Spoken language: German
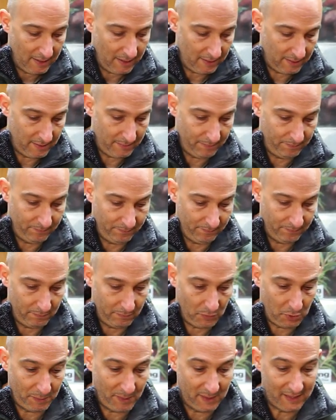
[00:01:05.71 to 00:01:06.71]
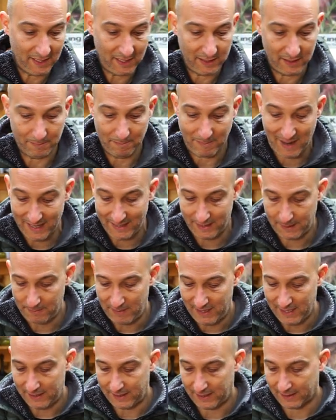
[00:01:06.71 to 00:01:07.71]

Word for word: ähm, spezielles Maismehl.